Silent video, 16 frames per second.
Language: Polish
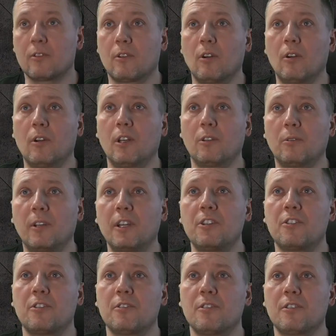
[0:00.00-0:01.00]

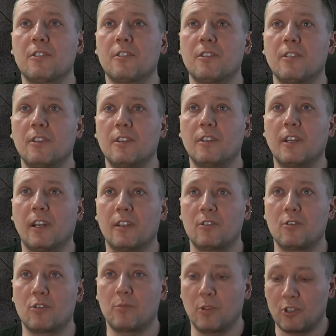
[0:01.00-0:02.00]
congratulations,
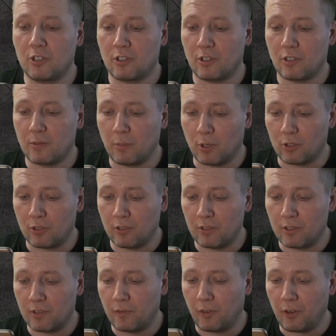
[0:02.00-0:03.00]
teraz już możesz
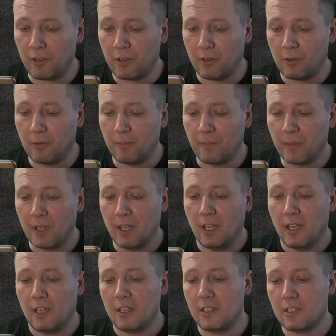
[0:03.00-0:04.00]
rozpocząć swoją.
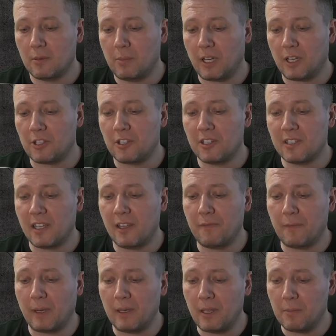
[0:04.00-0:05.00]
I zobaczcie,
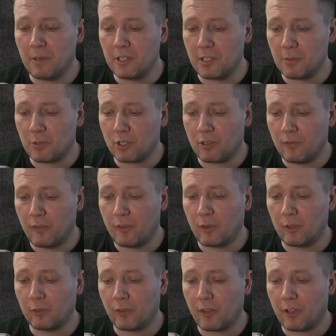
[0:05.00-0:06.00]
SafePal nie będzie
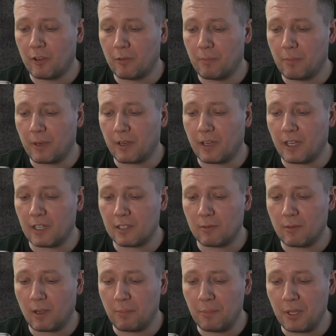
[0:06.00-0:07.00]
przechowywał Twojego
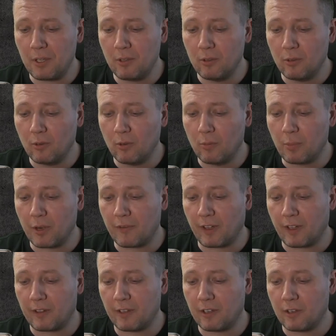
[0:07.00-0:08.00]
hasła, pinu,
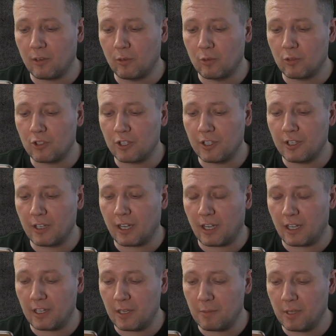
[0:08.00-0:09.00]
prywatnych kluczy
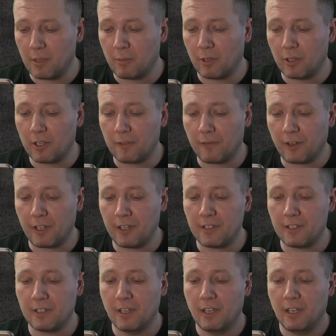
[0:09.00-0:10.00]
ani mnemonic
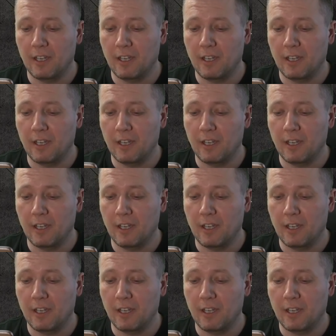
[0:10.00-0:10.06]
phrase.